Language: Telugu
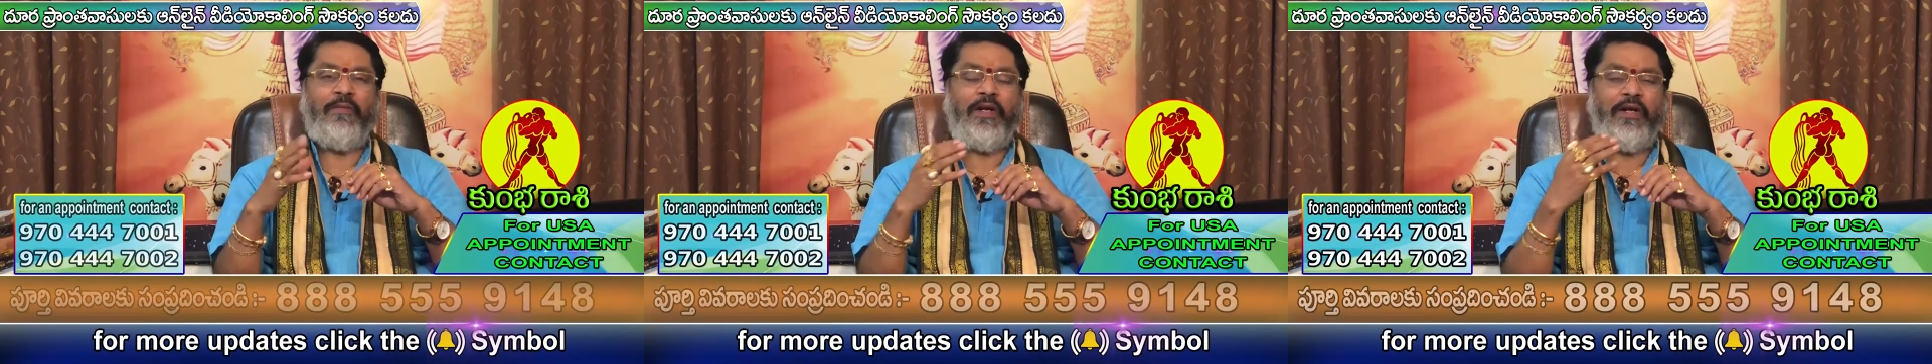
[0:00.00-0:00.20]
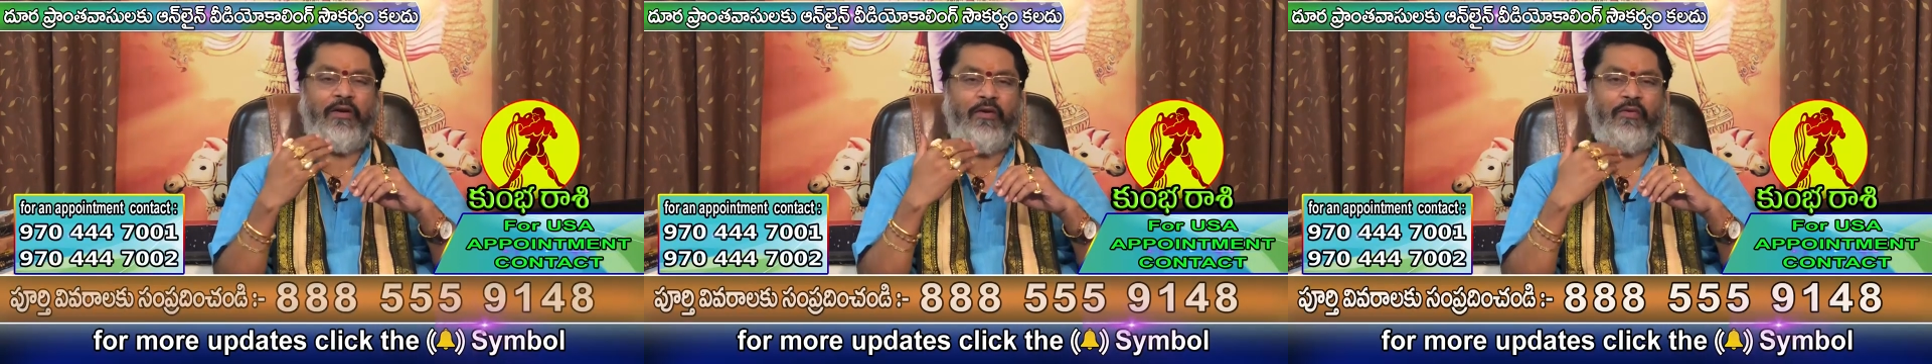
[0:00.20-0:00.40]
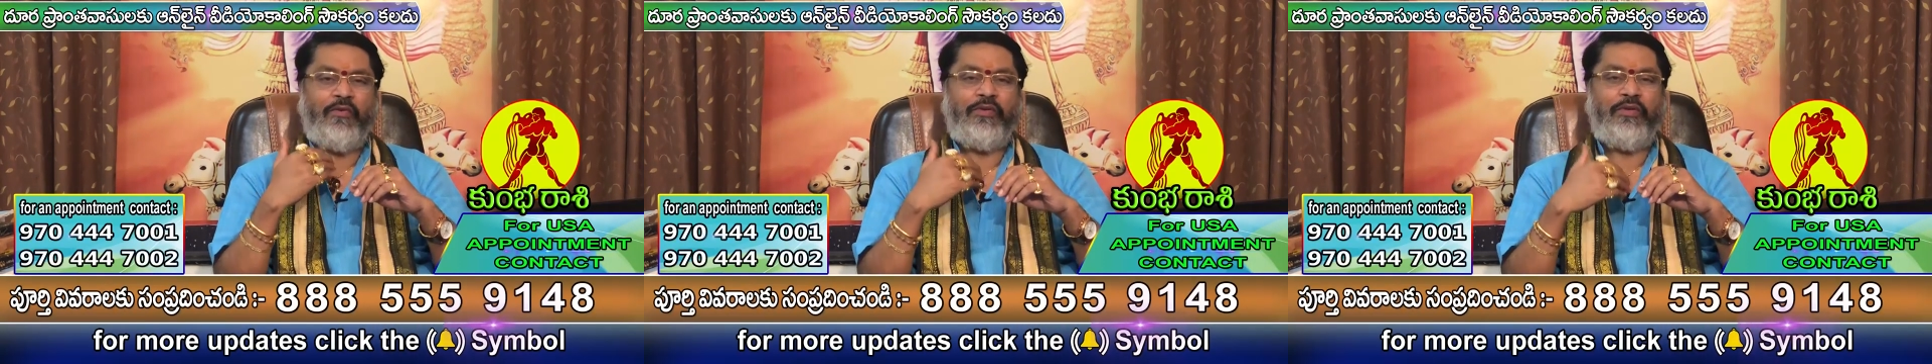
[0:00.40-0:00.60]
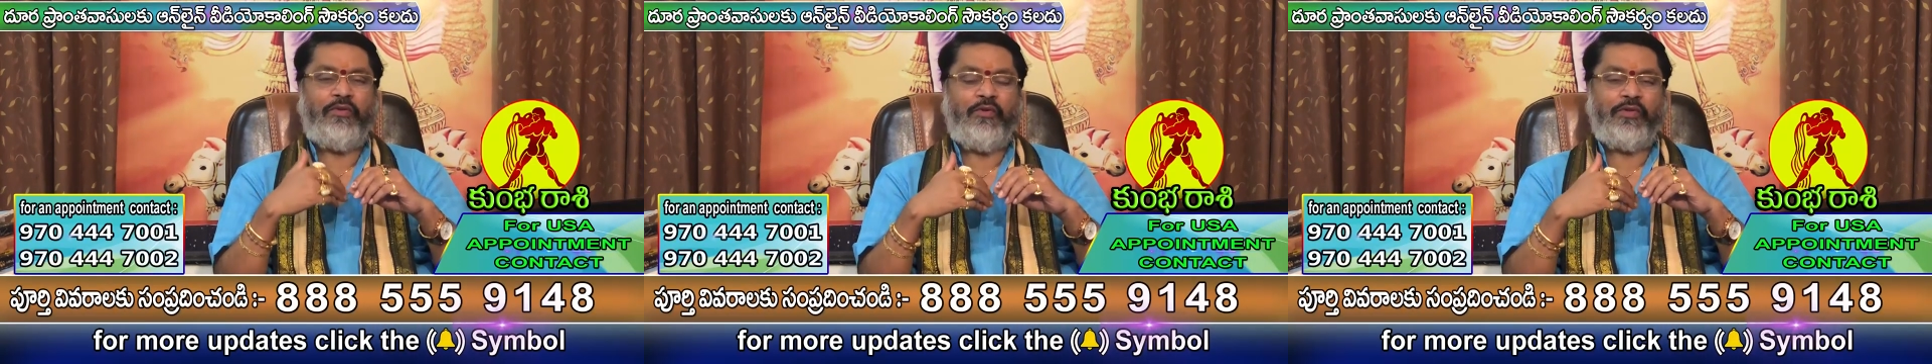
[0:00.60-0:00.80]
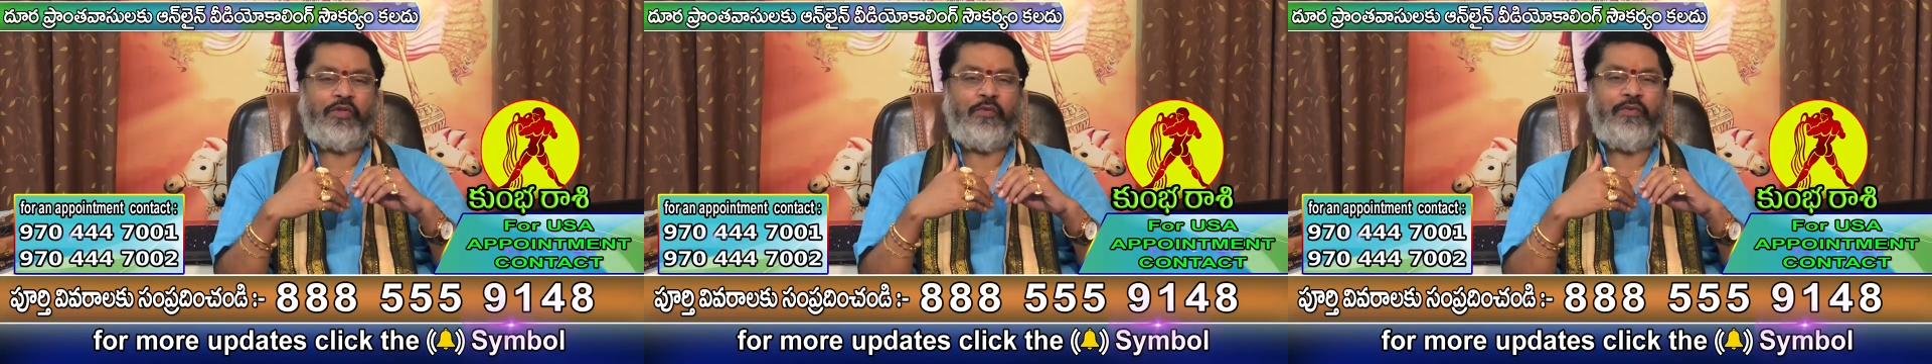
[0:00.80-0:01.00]
బ్లడ్లో కొంచెం
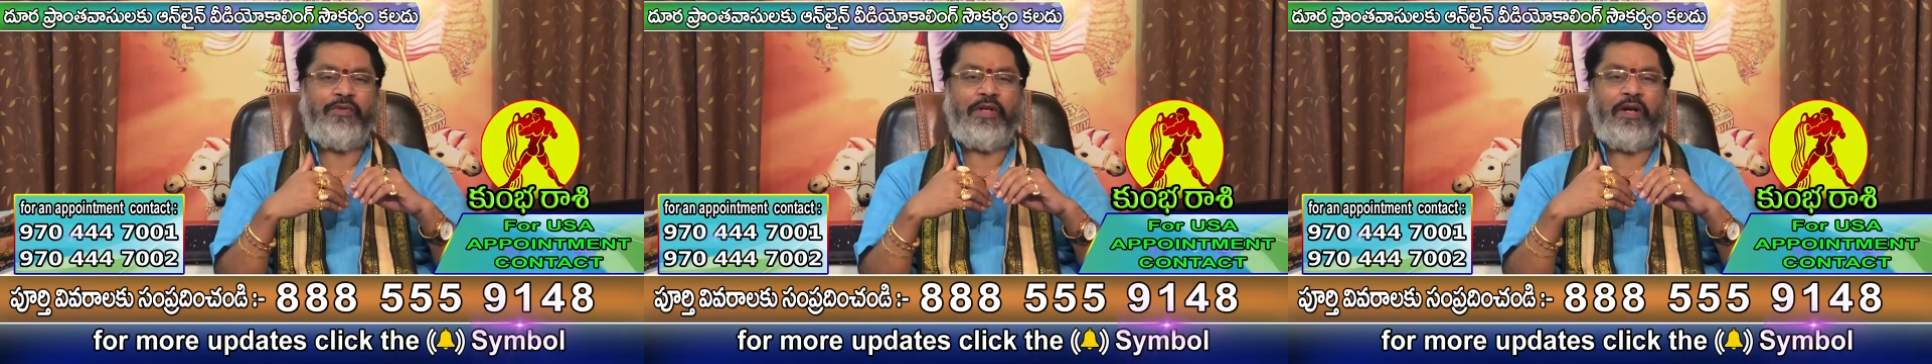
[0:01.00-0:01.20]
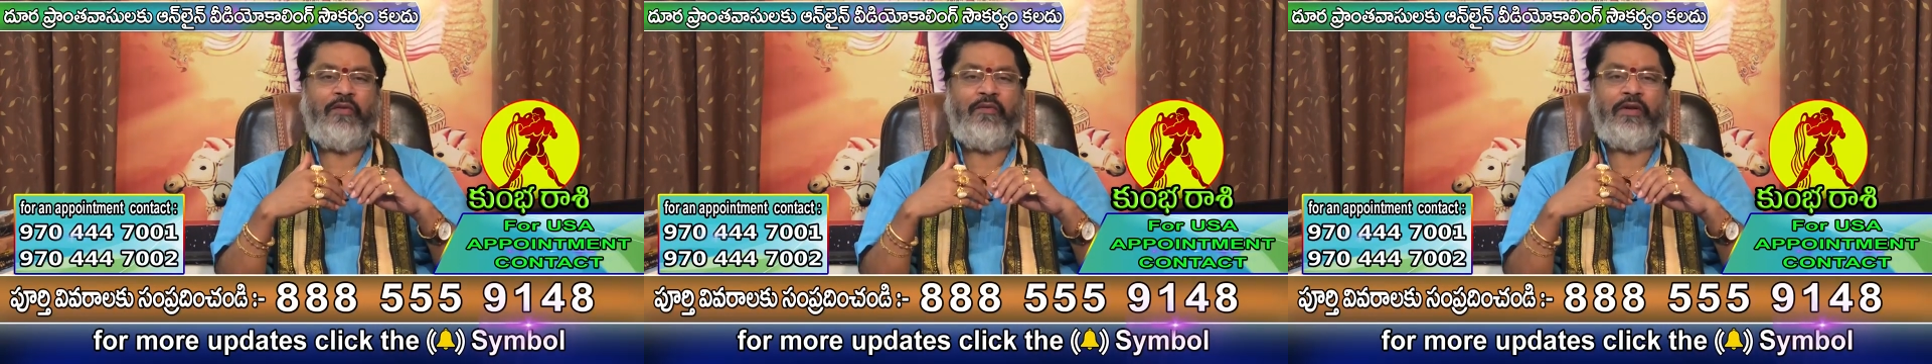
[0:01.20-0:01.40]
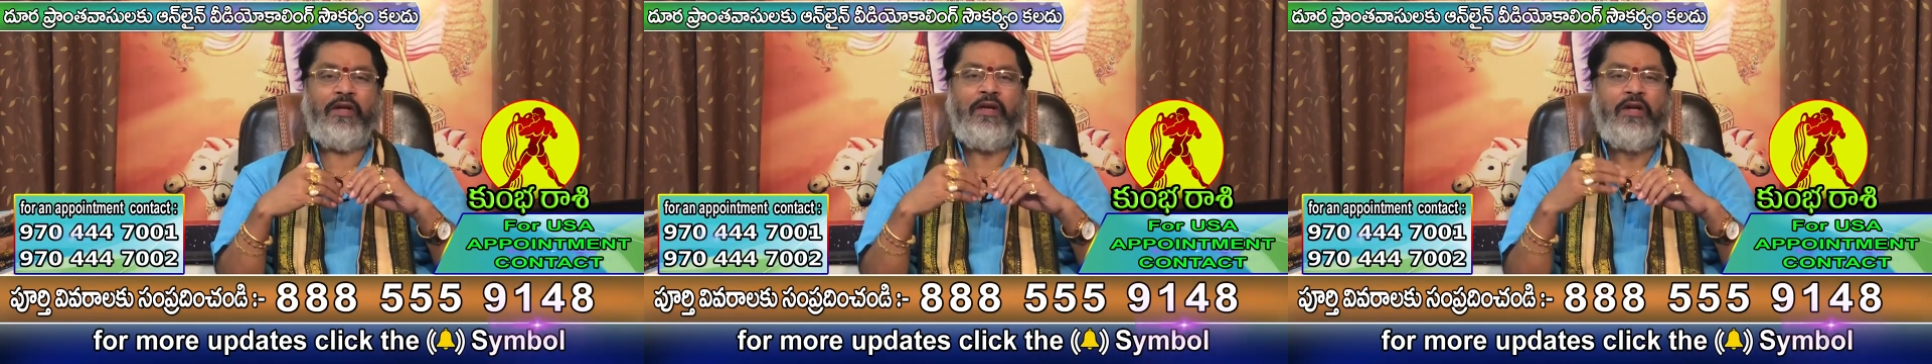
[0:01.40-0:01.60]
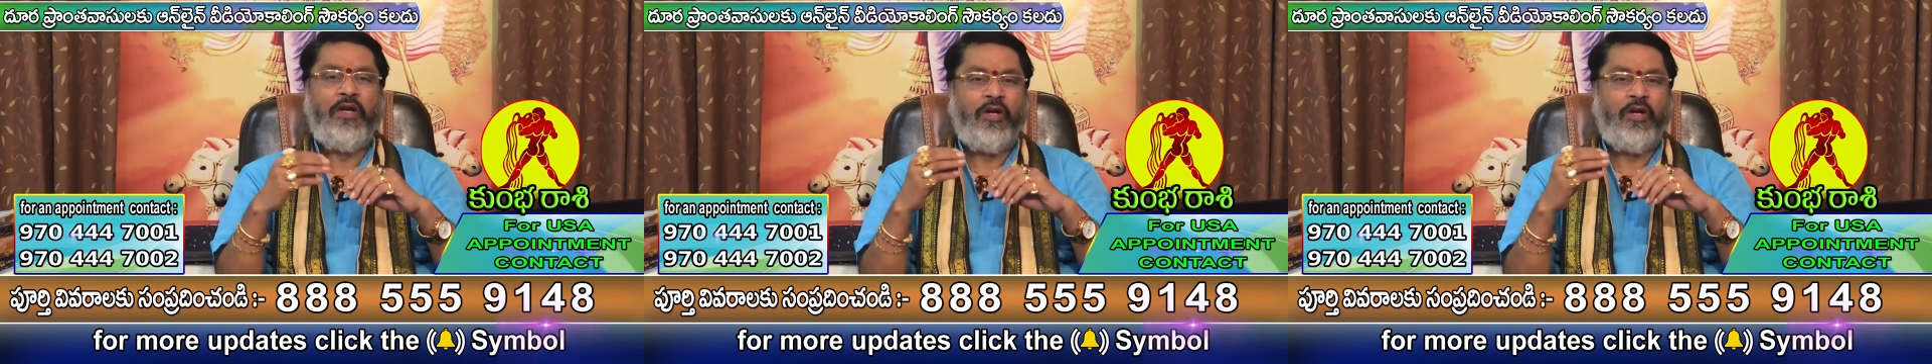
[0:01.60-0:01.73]
దోషం రావడం వల్ల